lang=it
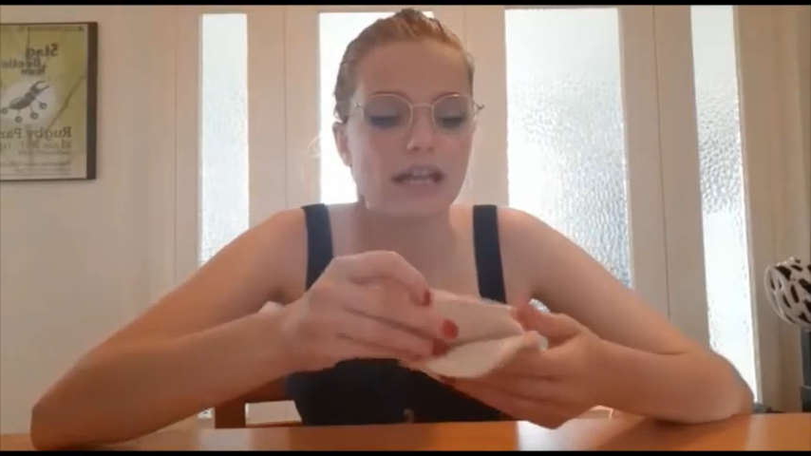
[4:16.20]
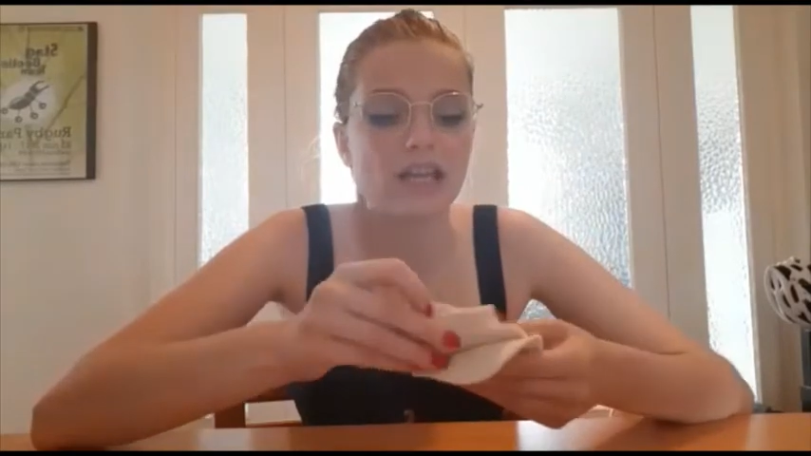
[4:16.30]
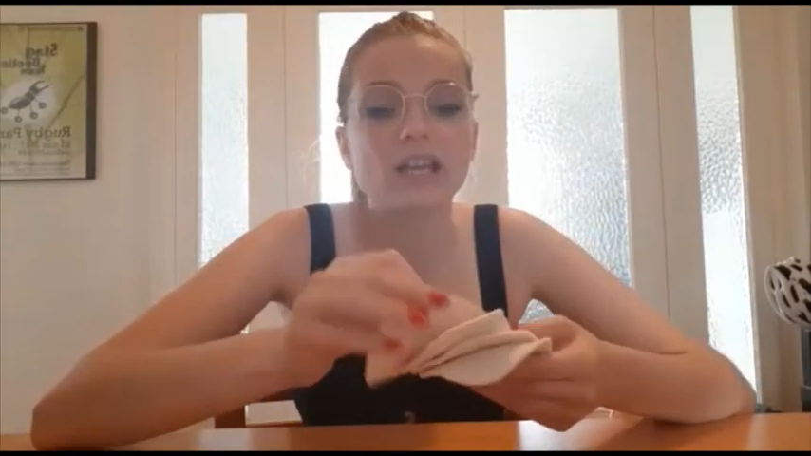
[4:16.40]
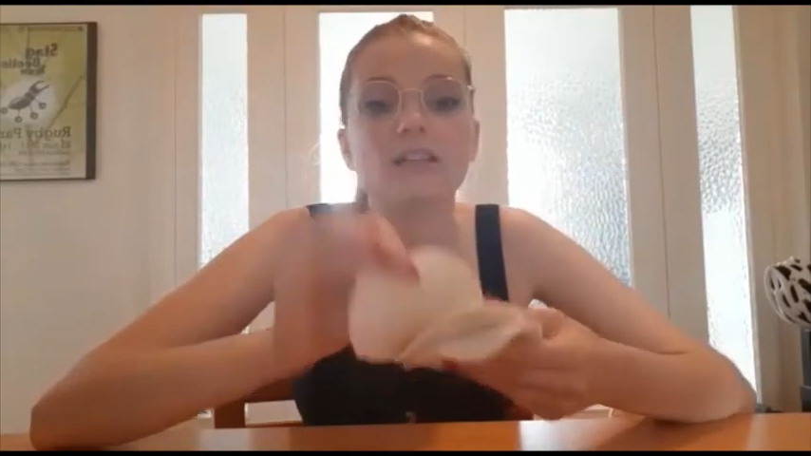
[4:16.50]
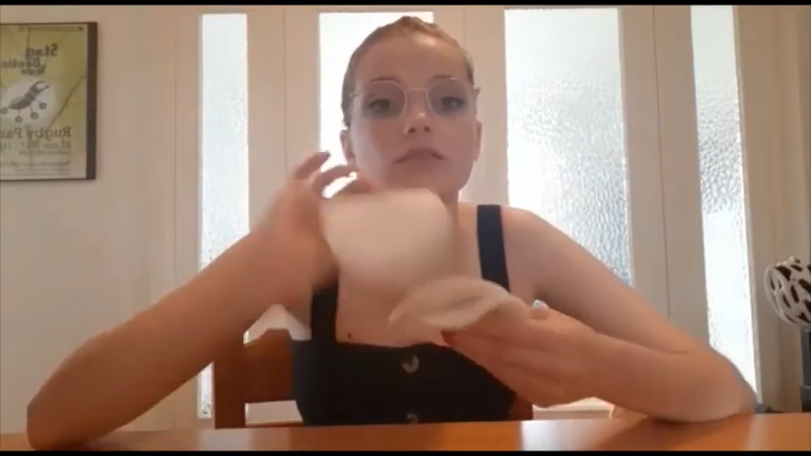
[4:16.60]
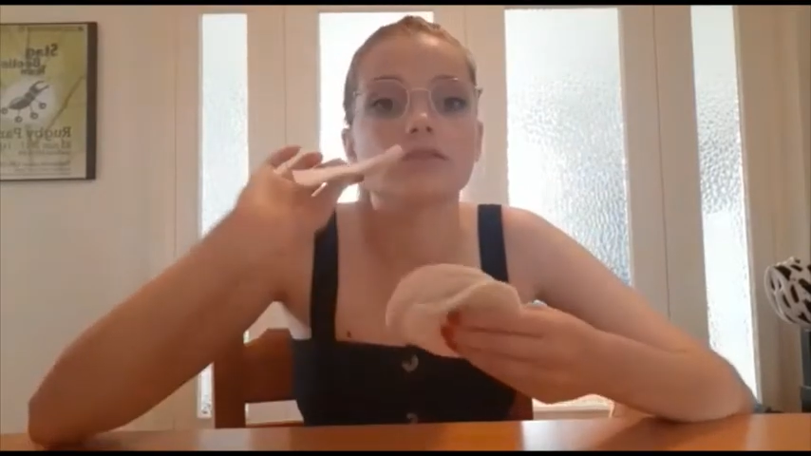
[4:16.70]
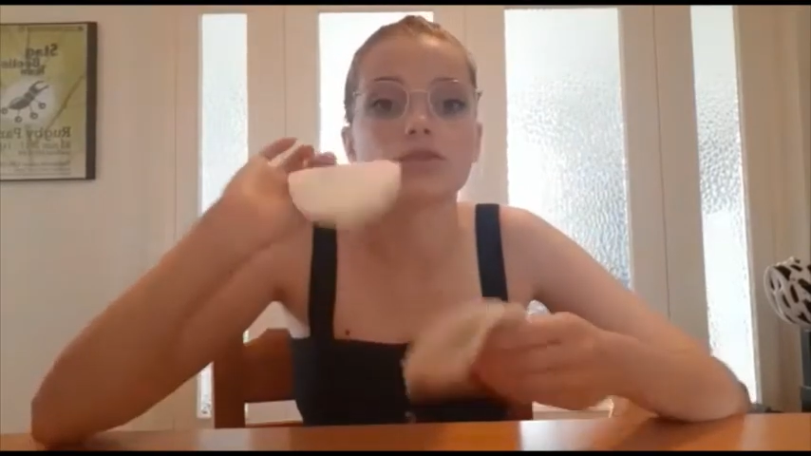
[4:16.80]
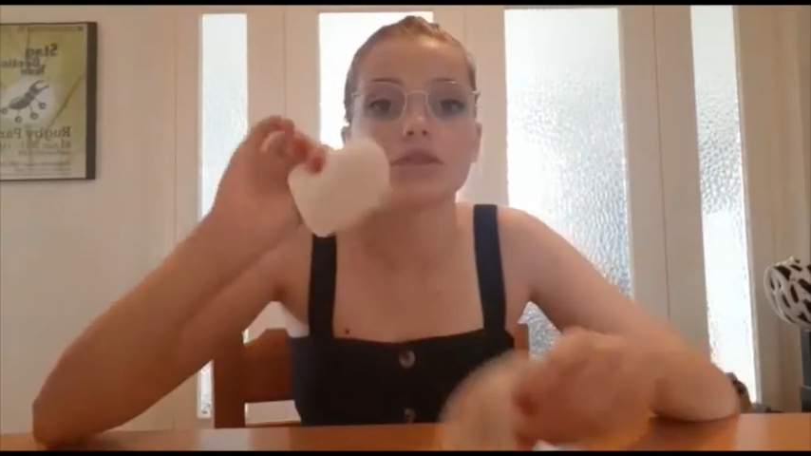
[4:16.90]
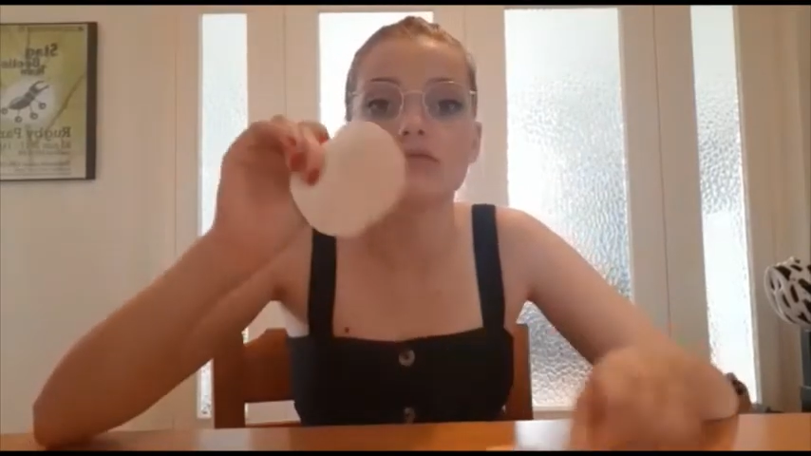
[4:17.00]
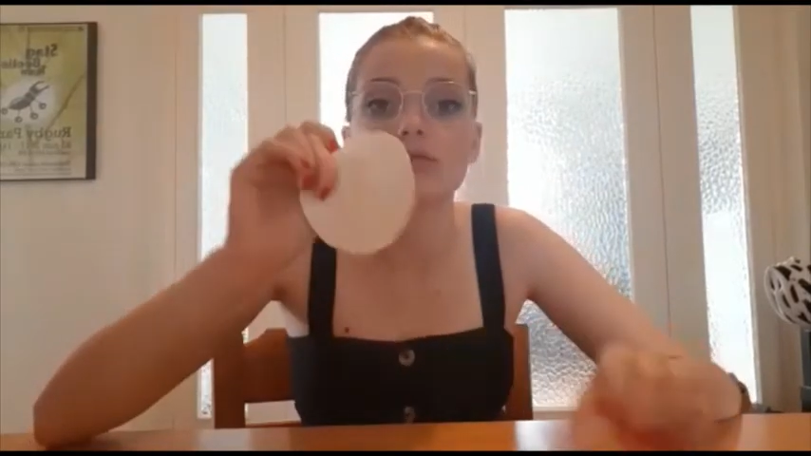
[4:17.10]
e non
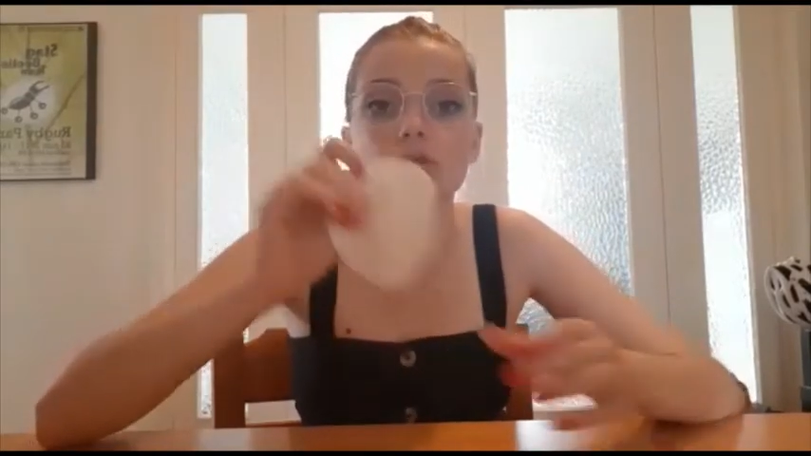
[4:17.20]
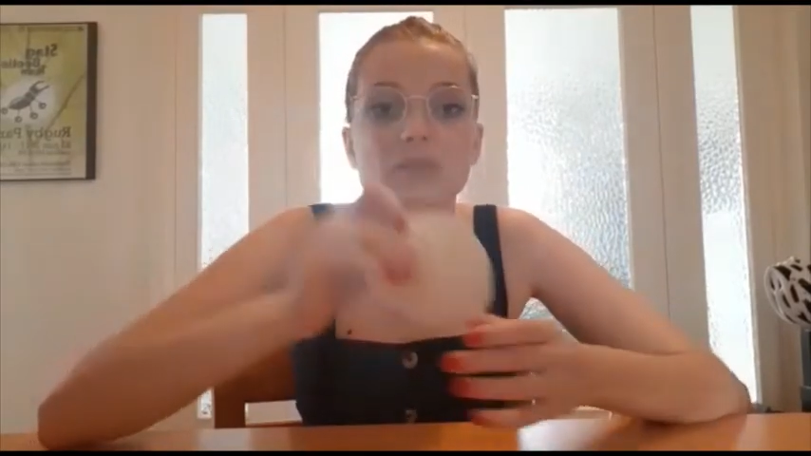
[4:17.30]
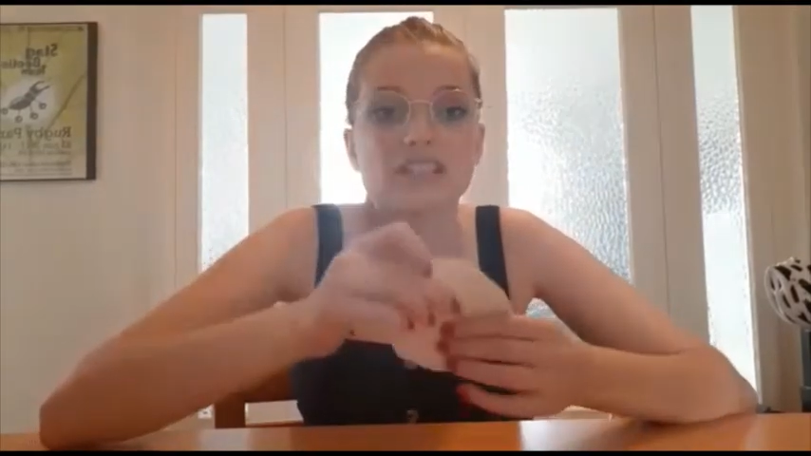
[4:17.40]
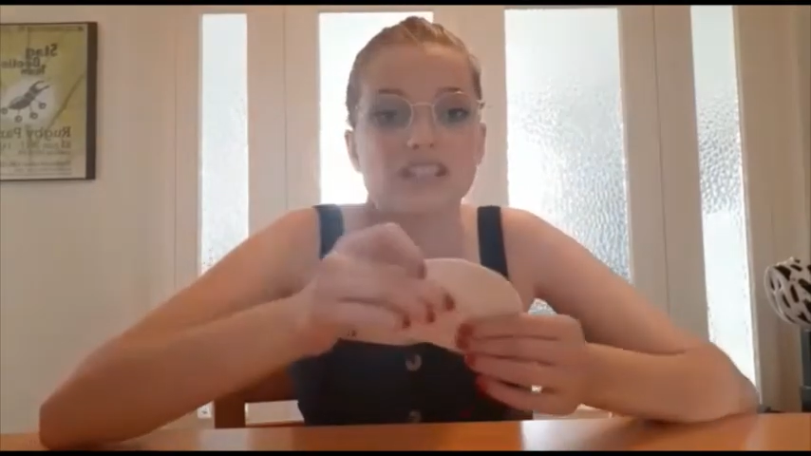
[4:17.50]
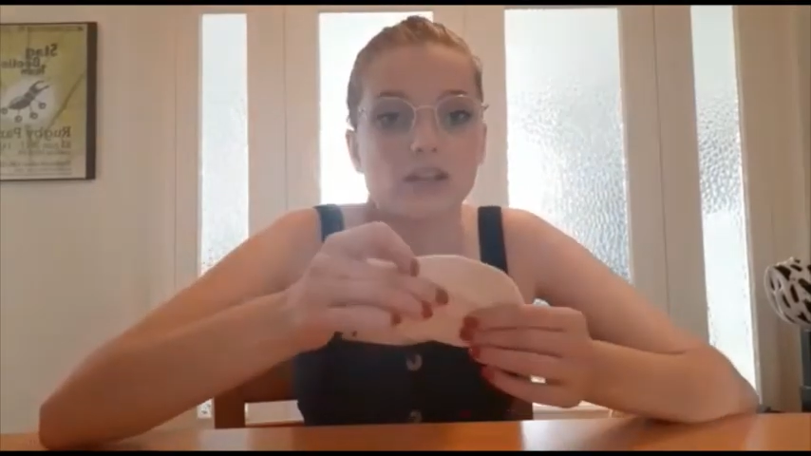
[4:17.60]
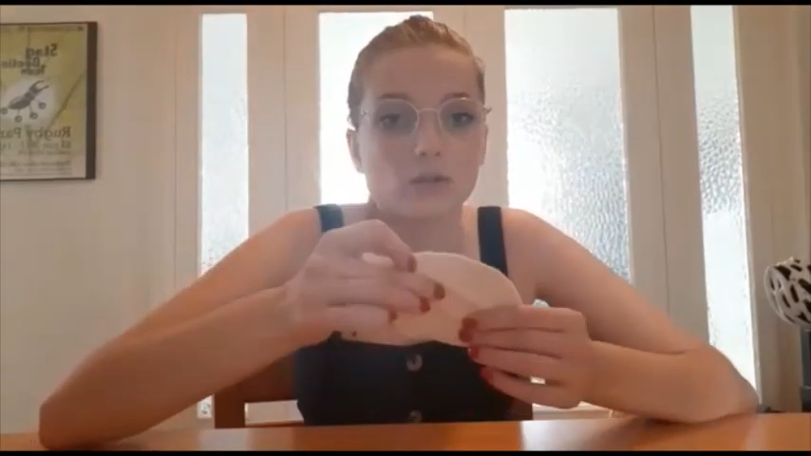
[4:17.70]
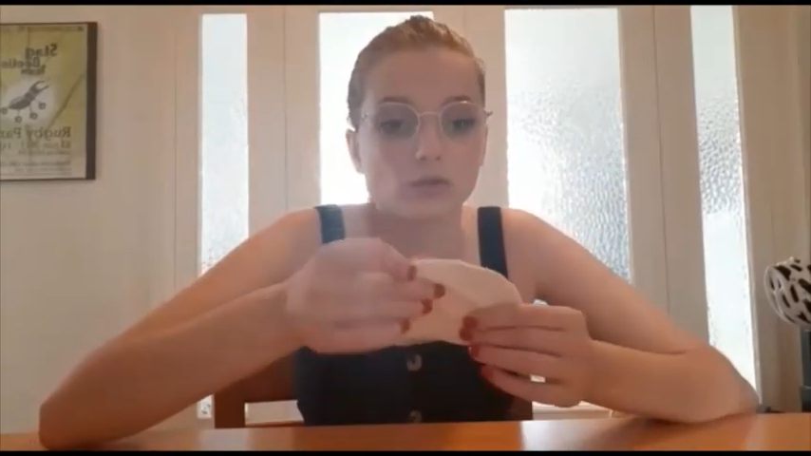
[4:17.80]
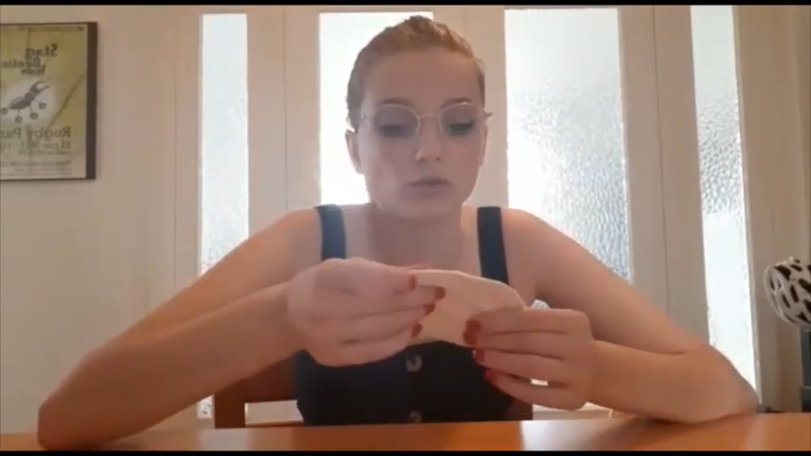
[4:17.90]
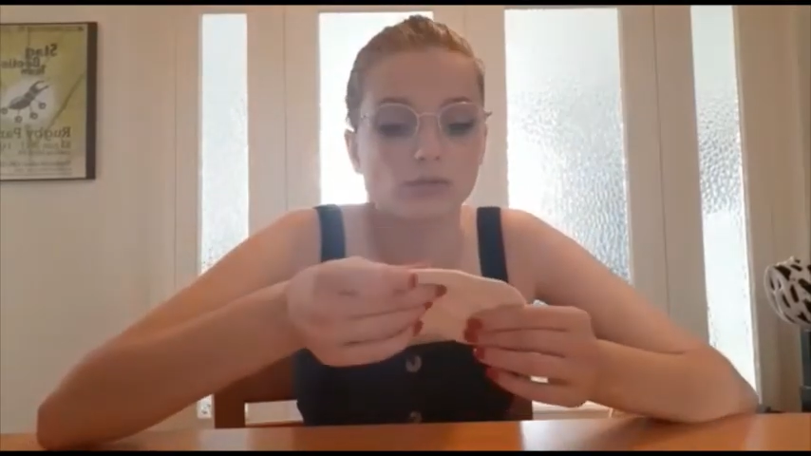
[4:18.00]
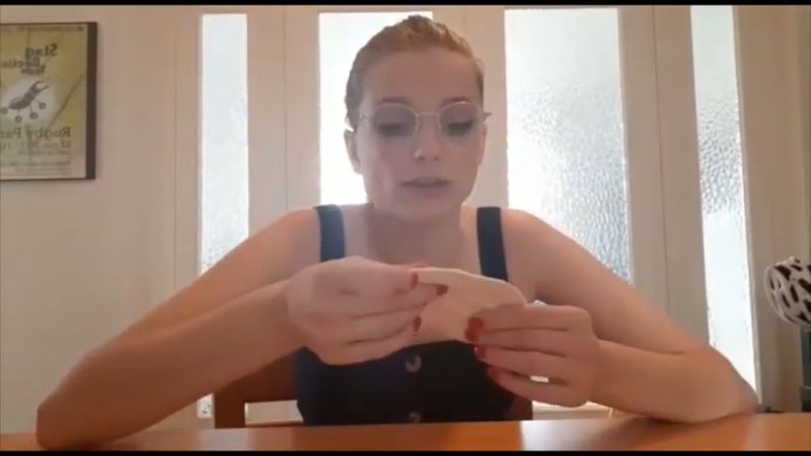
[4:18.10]
so voi ma
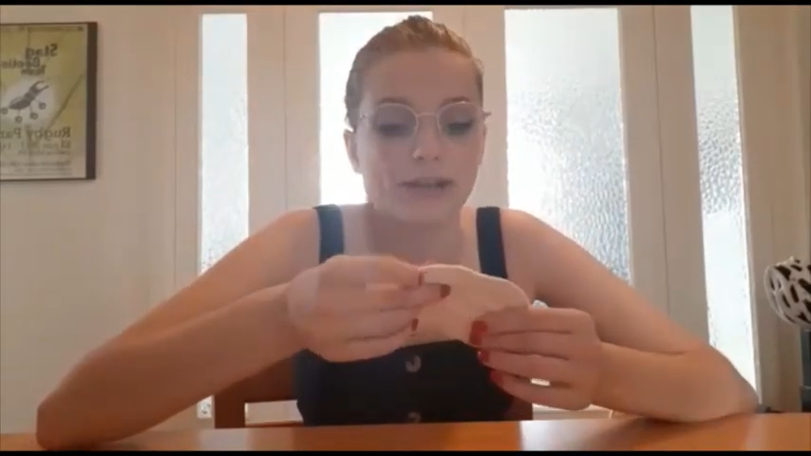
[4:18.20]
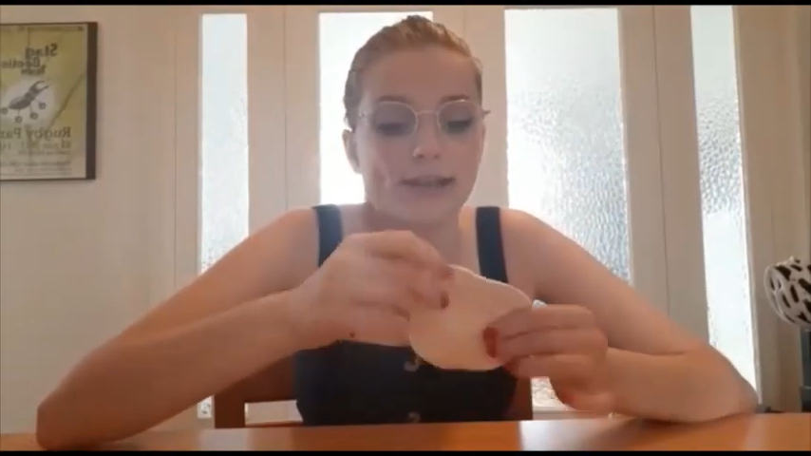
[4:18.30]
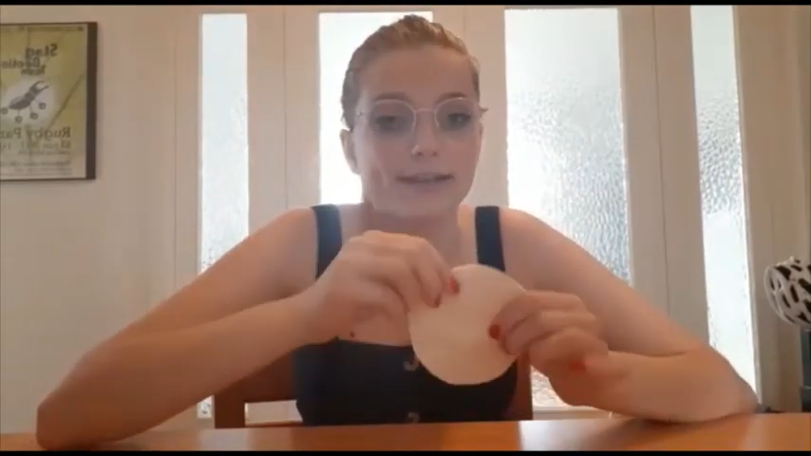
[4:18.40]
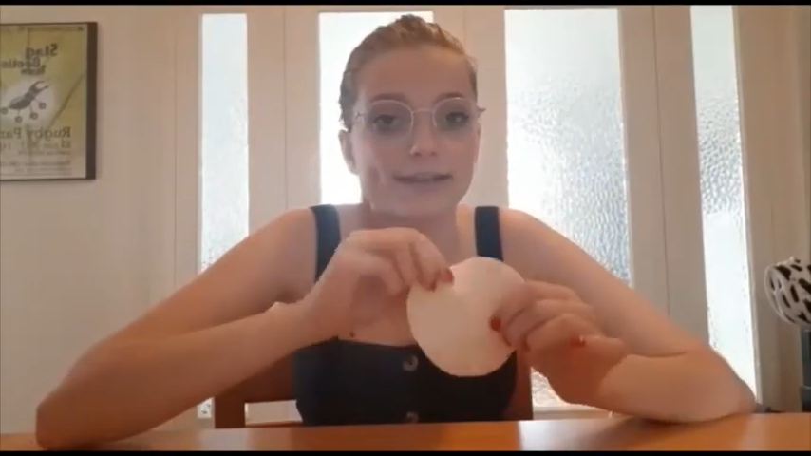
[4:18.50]
secondo me